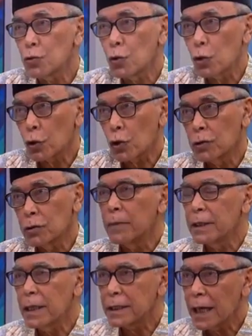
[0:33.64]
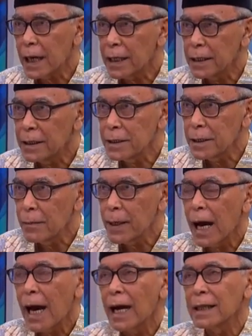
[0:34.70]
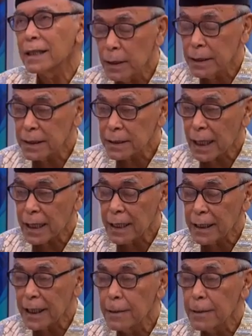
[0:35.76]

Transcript: syukur, menyatakan diri menang. Cuma yang sekarang